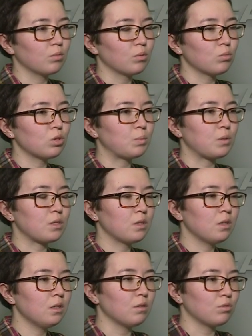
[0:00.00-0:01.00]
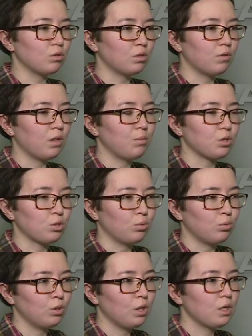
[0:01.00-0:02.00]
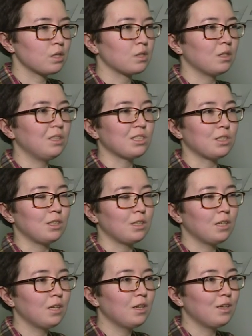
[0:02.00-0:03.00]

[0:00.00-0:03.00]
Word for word: потому что пациенты все это время ждут с надеждой.